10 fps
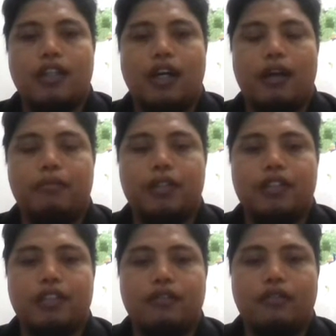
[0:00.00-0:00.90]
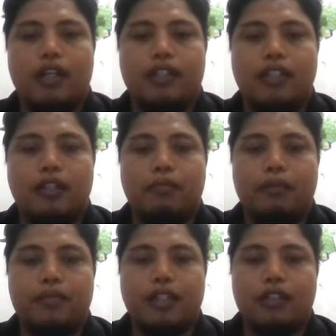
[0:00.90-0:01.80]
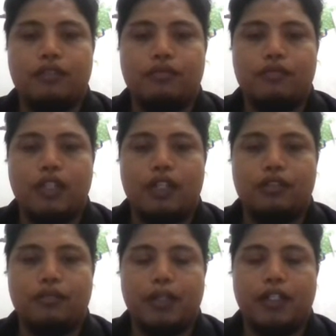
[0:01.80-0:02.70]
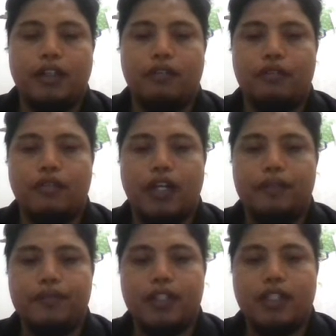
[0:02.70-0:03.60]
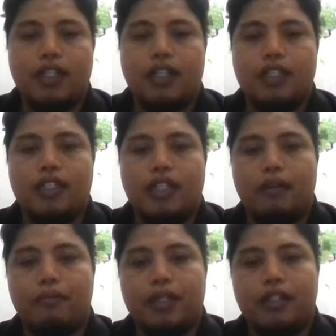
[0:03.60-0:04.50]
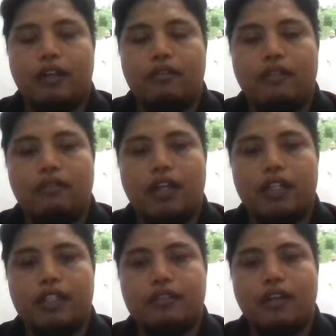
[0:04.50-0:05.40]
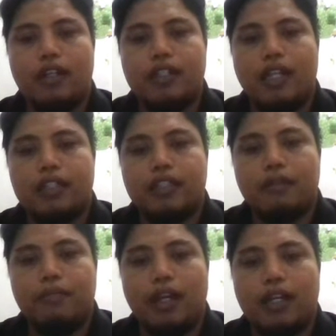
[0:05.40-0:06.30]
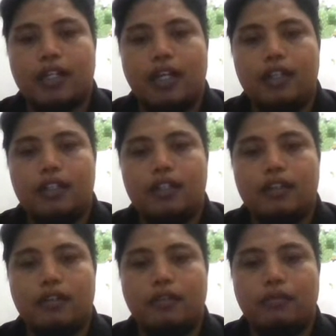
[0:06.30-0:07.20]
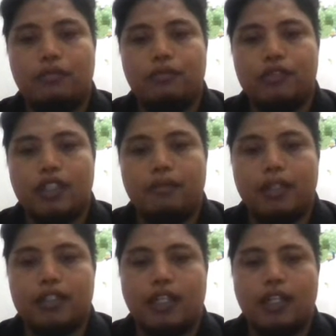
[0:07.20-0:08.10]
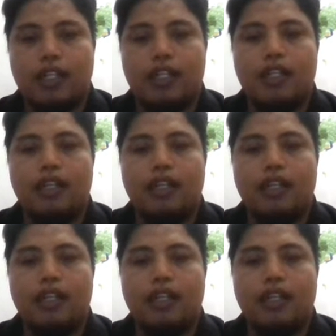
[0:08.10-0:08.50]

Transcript: habis itu ada bab satu yaitu pendahuluan. Di dalam pendahuluan itu ada latar belakang, rumusan masalah,